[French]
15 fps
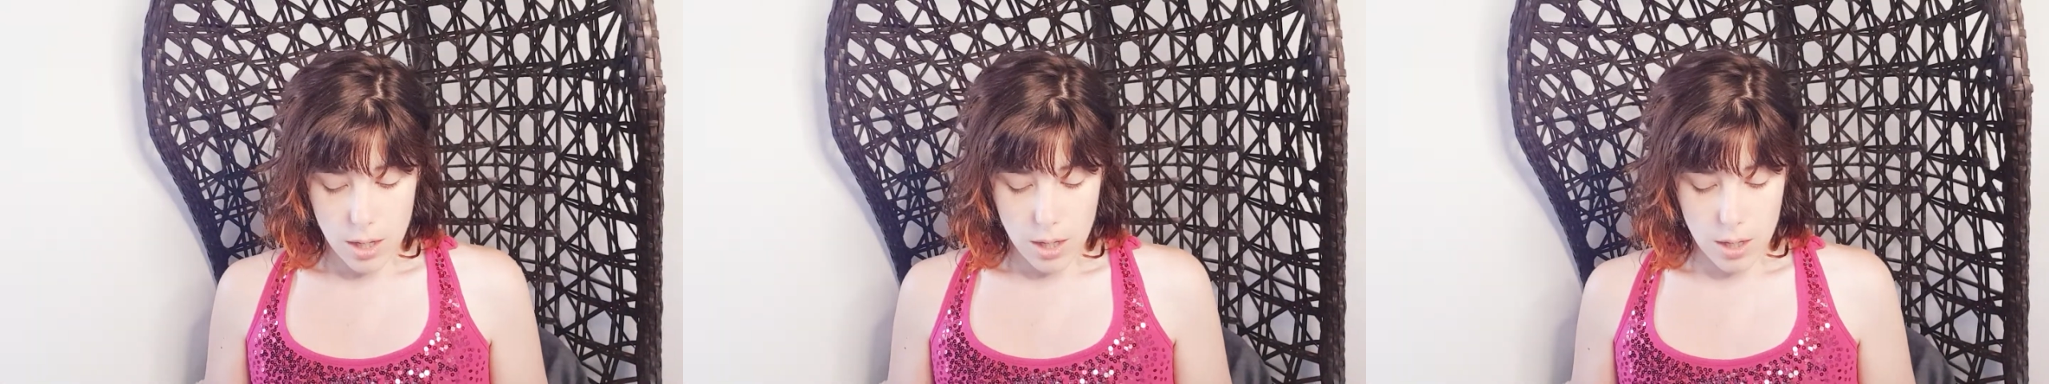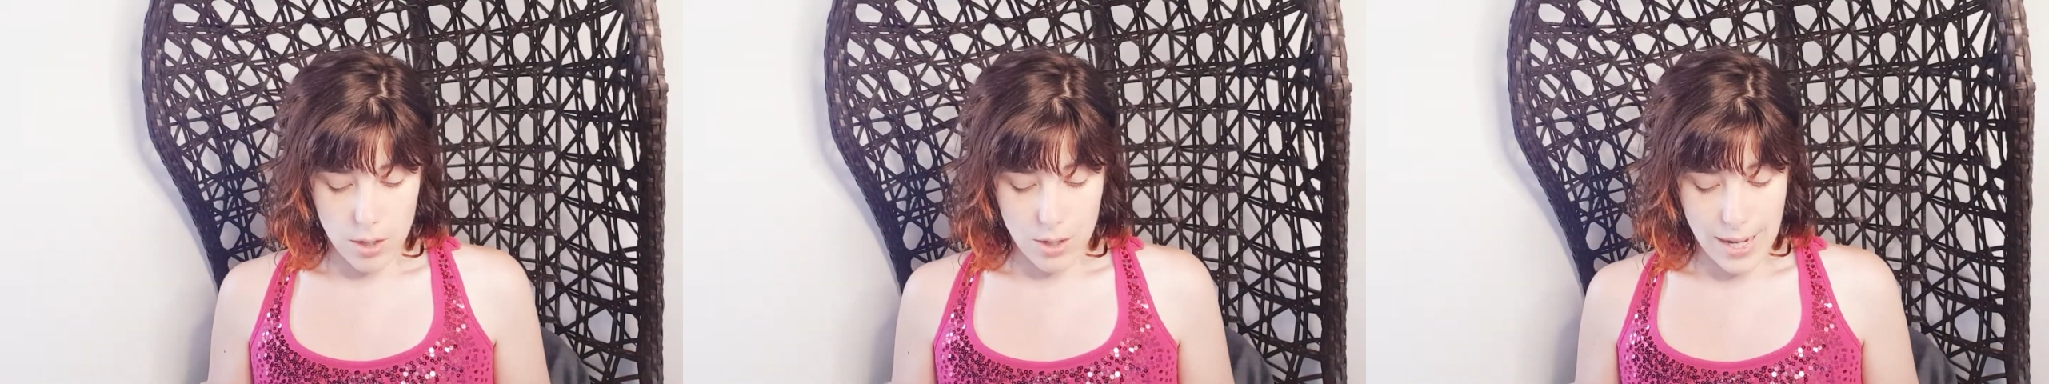
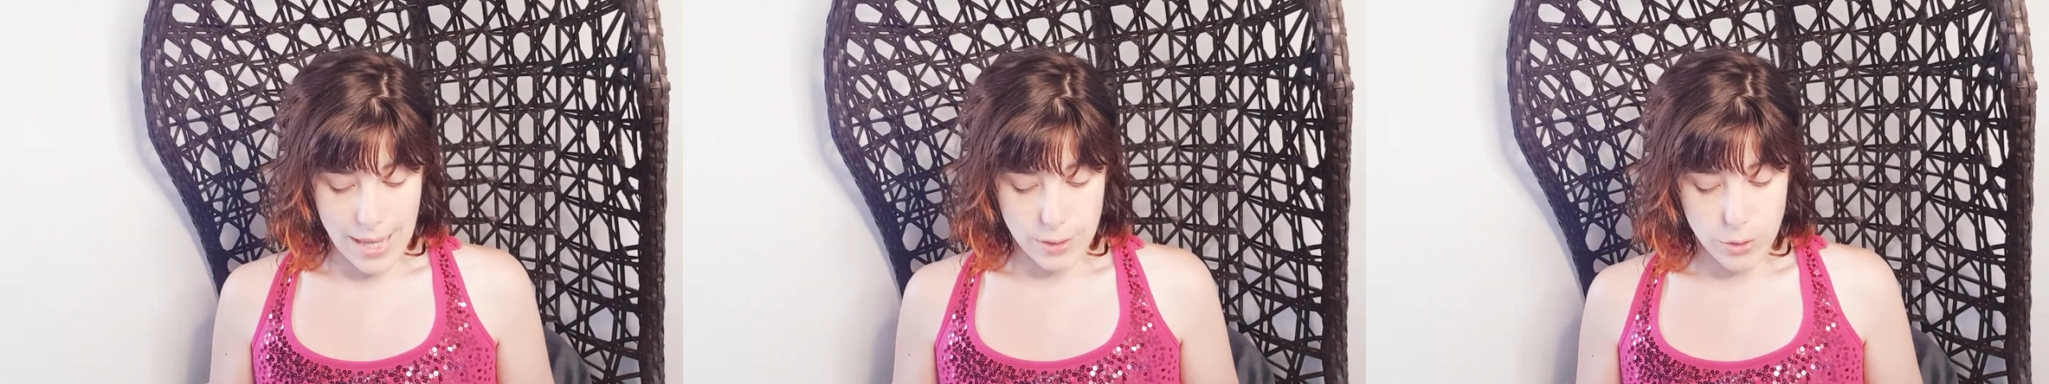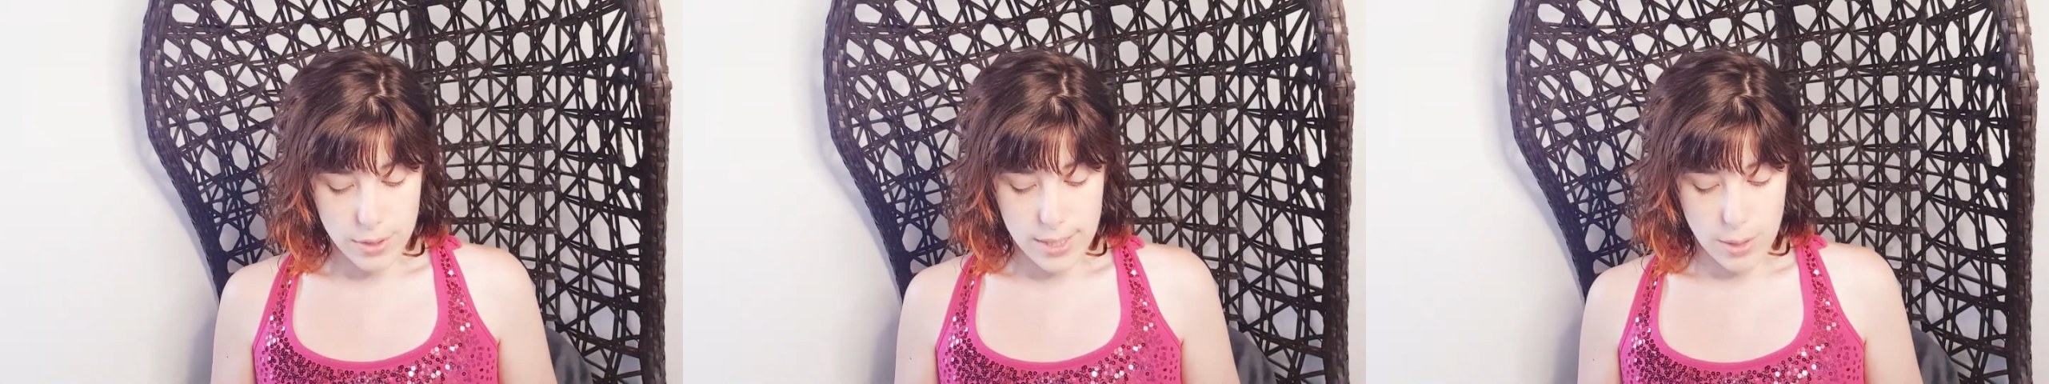la
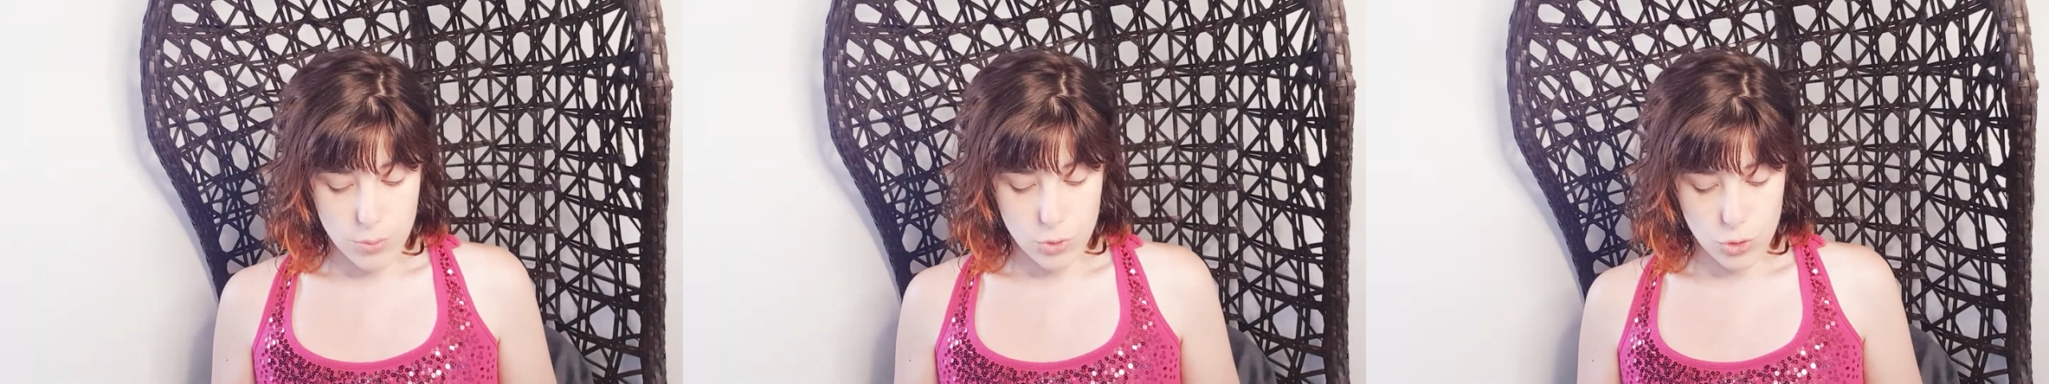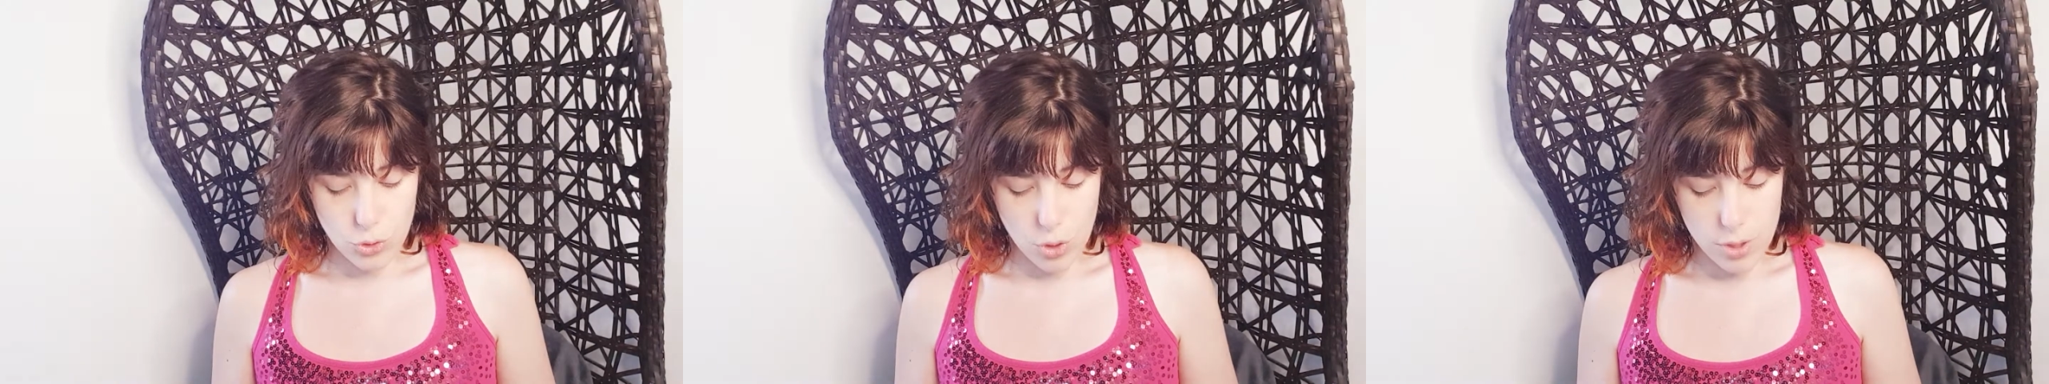deuxième
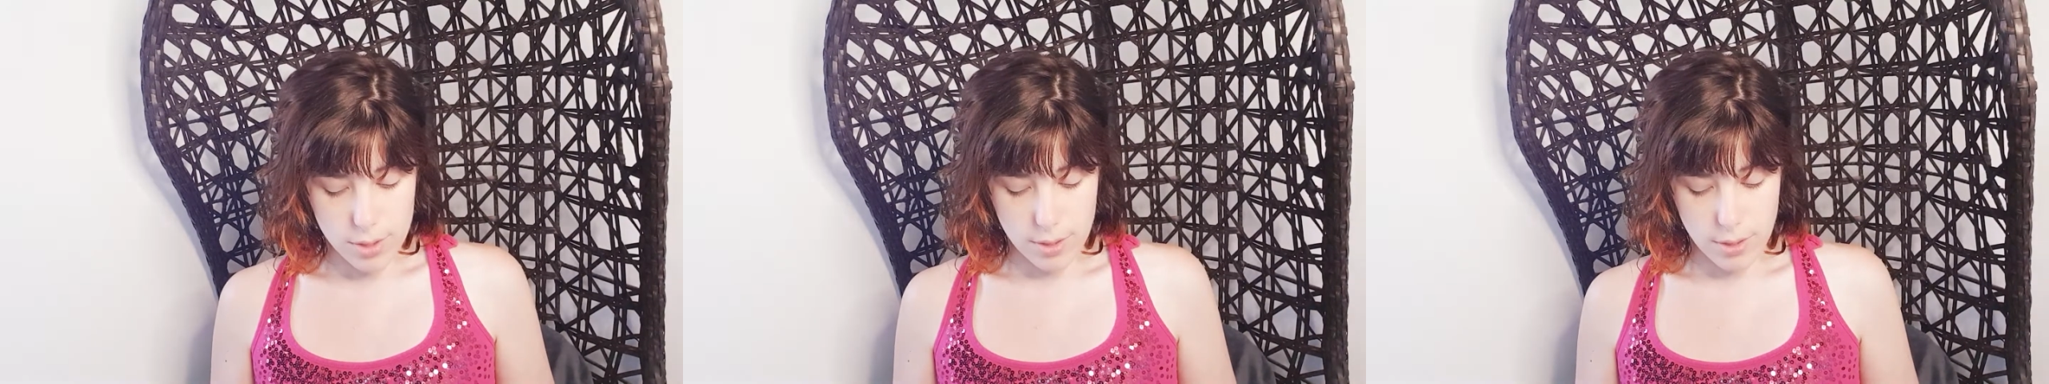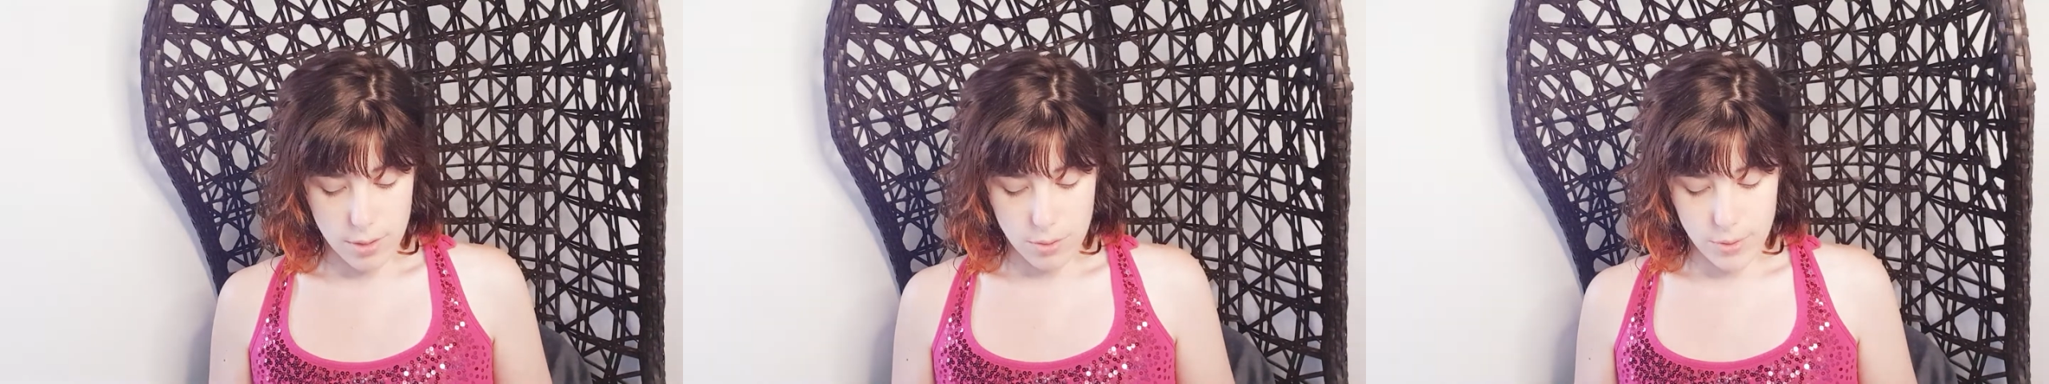
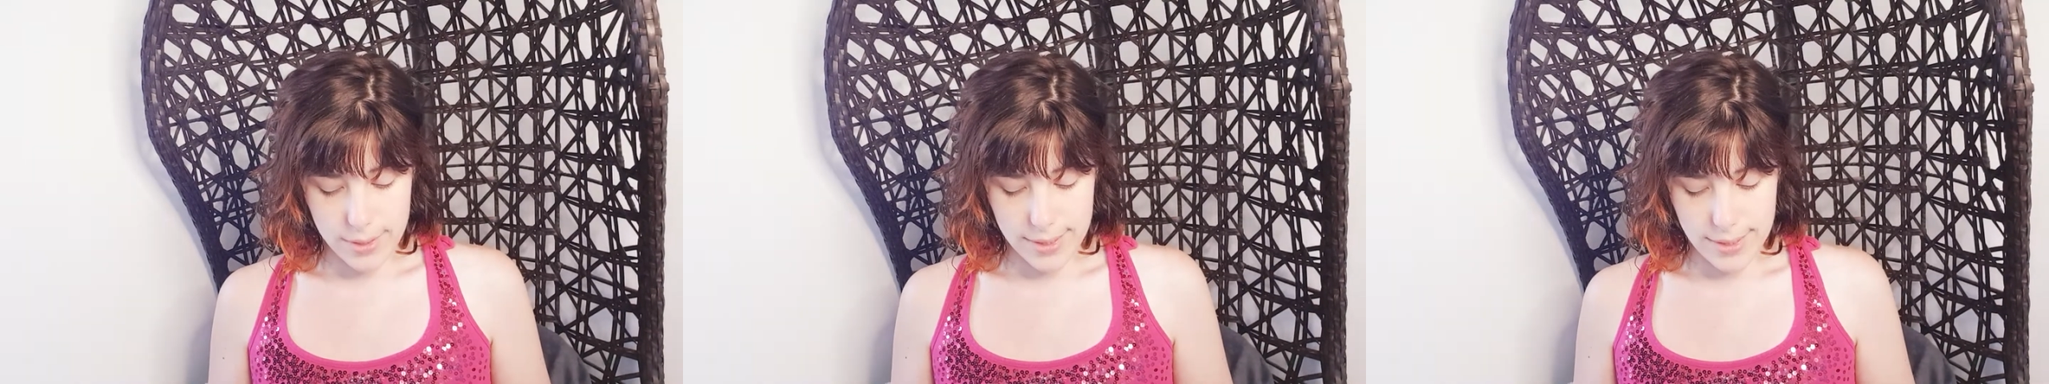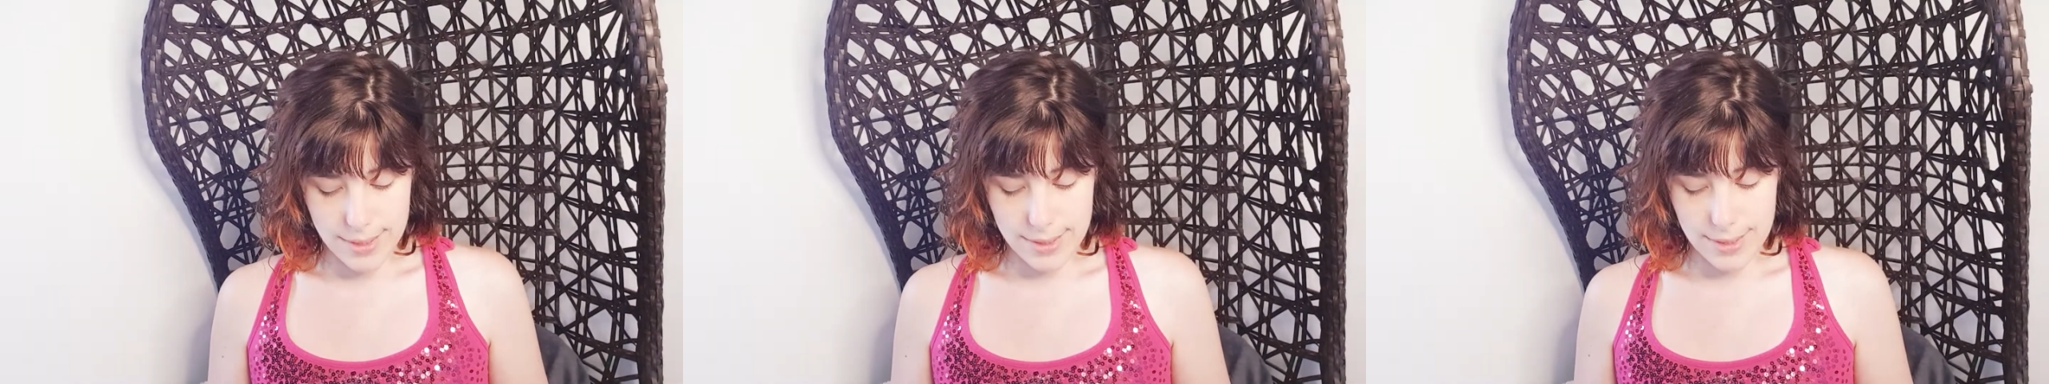chose aussi,